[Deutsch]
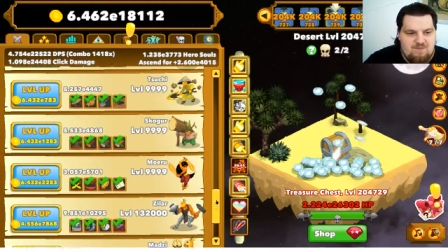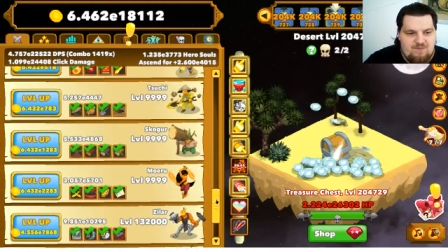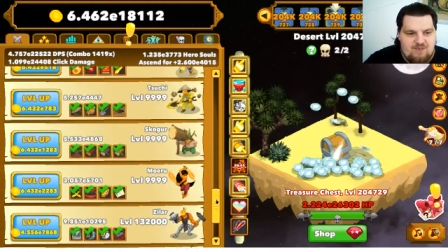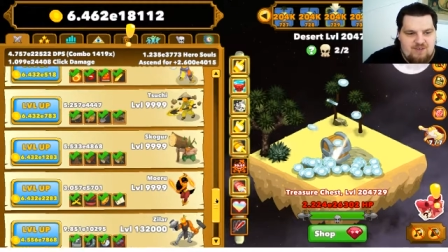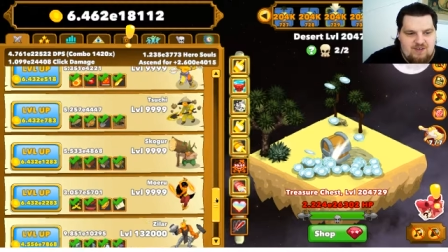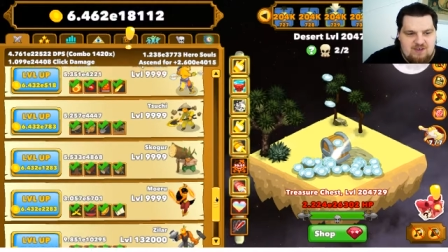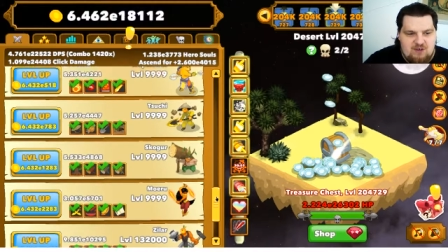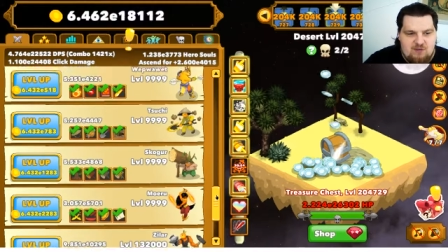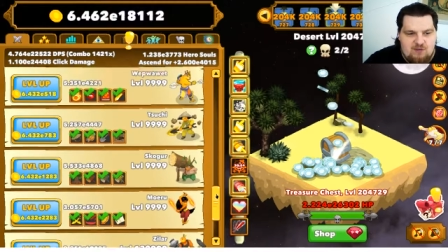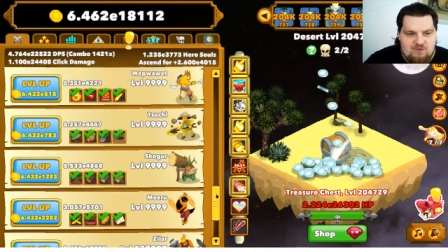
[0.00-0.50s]

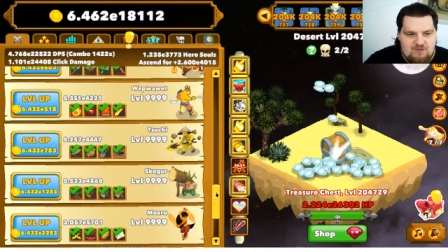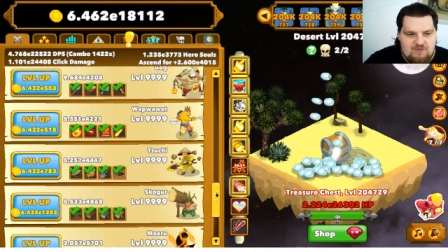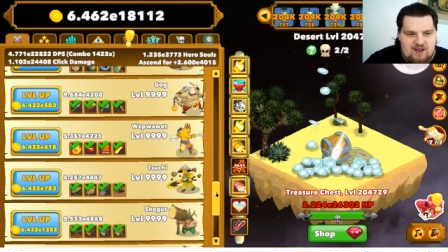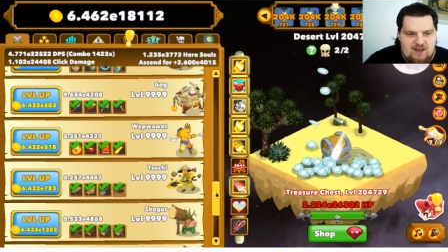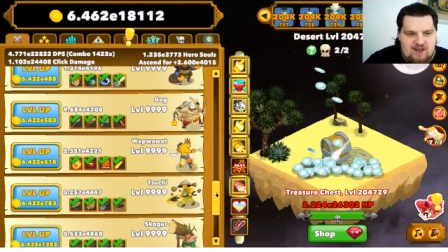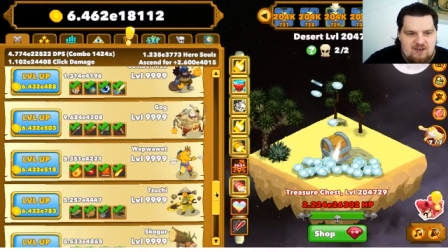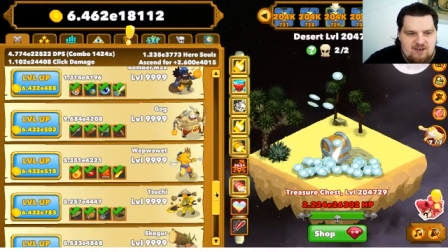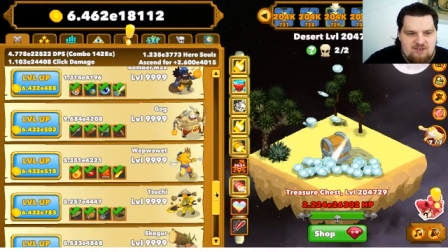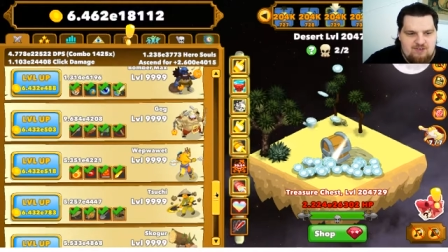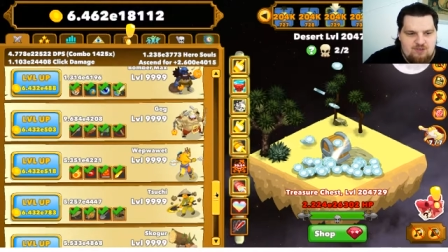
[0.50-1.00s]
Ich kaufe die zwar
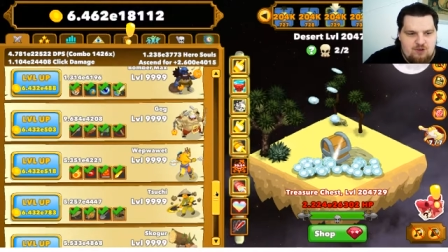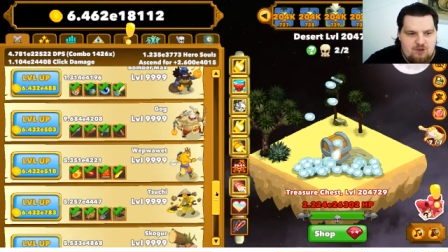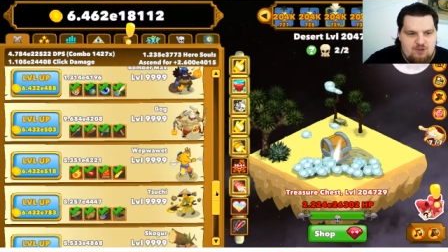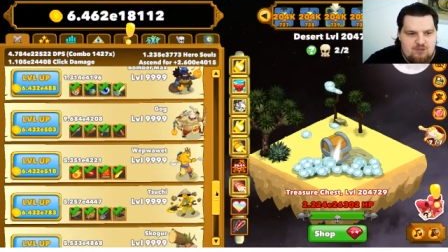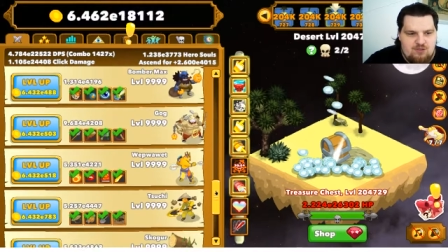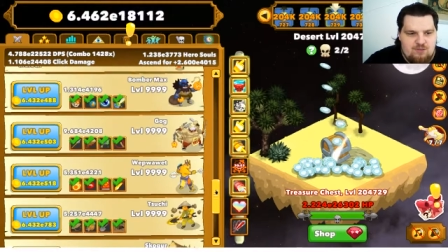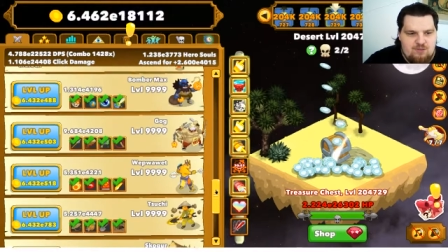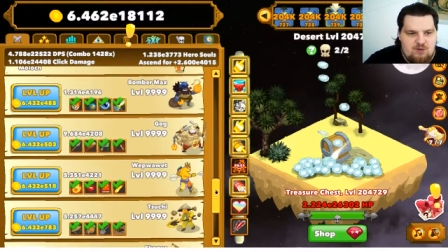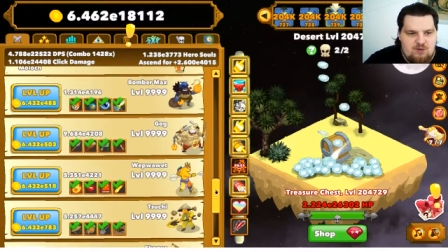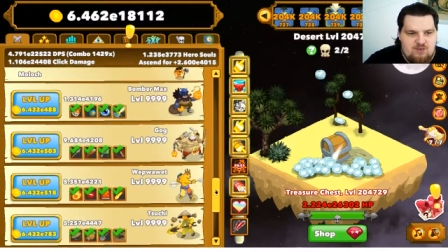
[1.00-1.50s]
alle
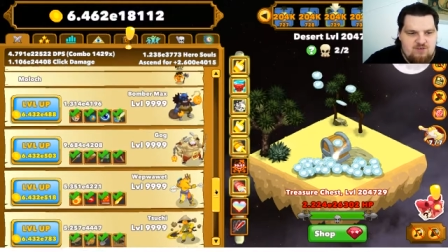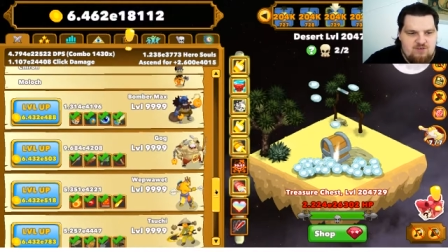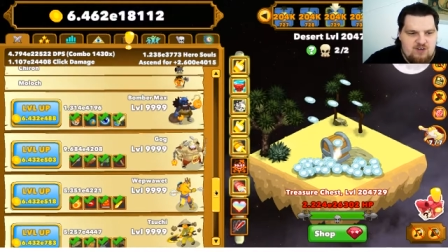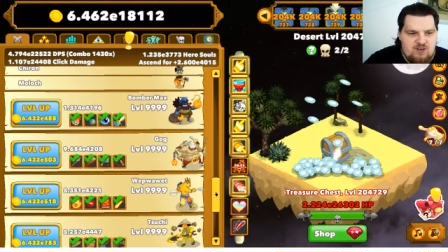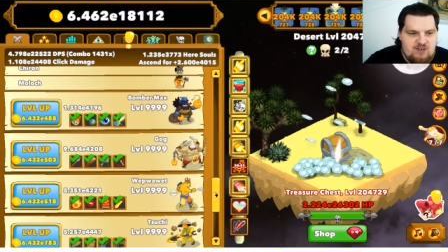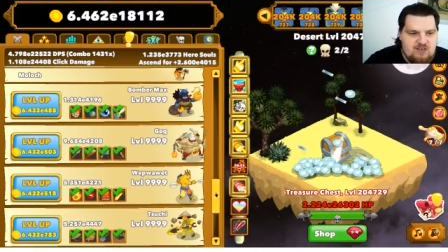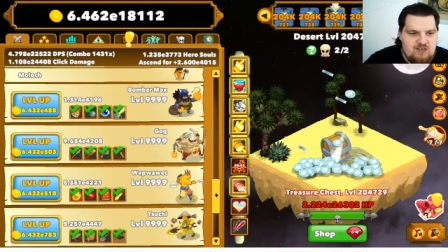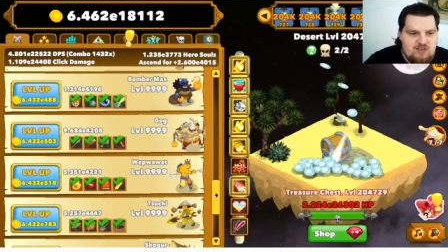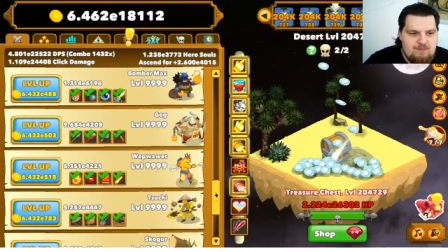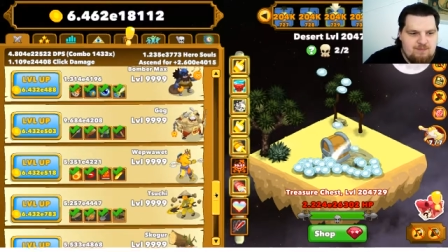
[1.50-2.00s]
trotzdem noch, weil
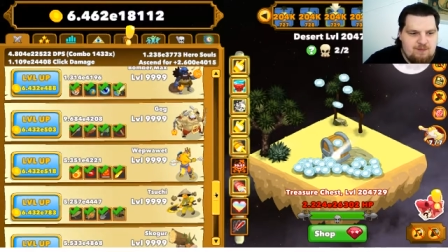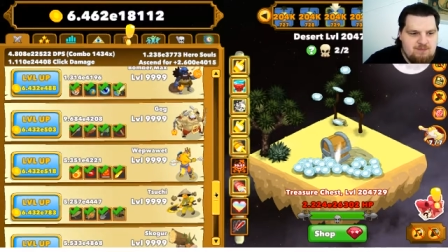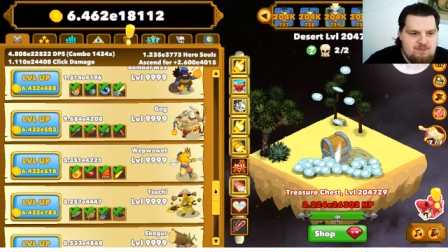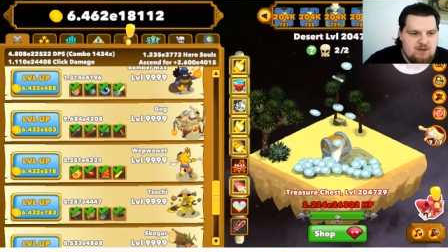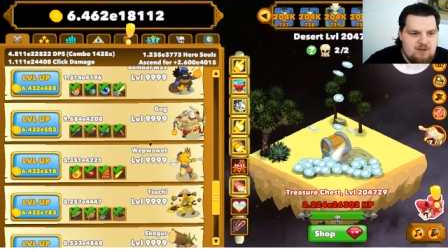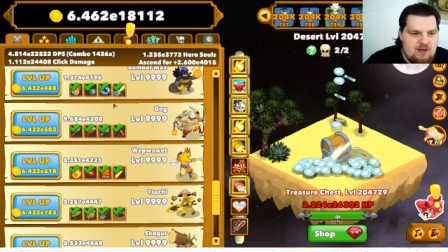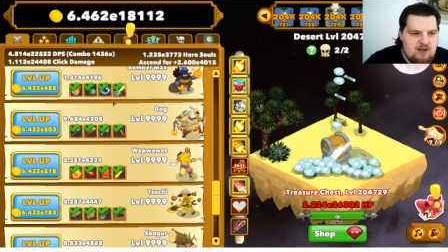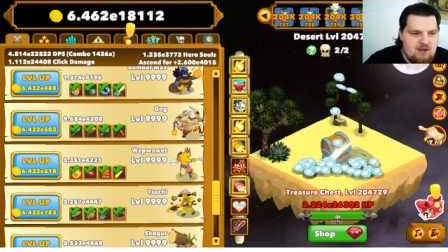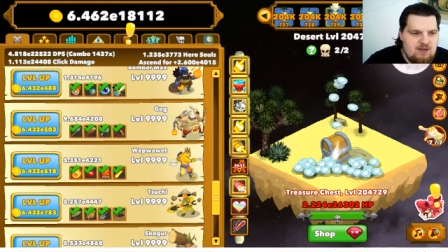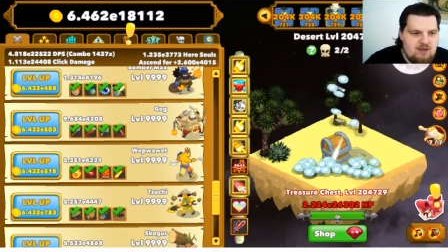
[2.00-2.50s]
die hier
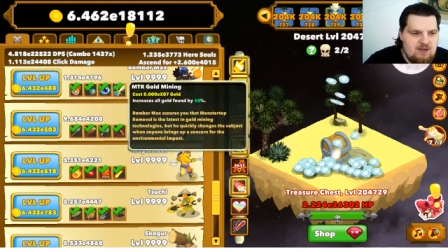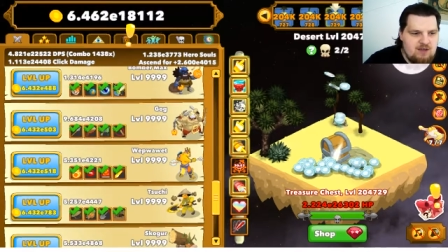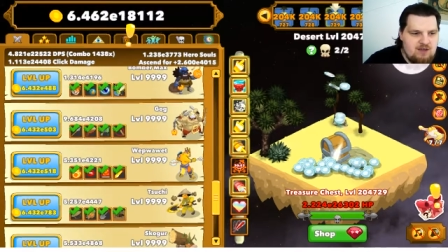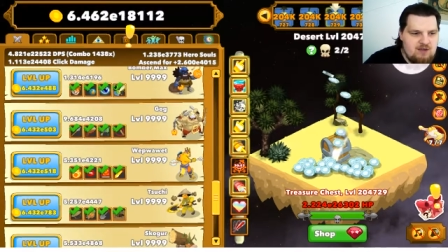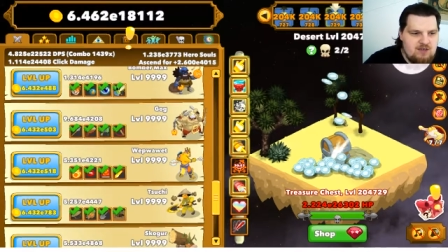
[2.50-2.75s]
manchmal äh,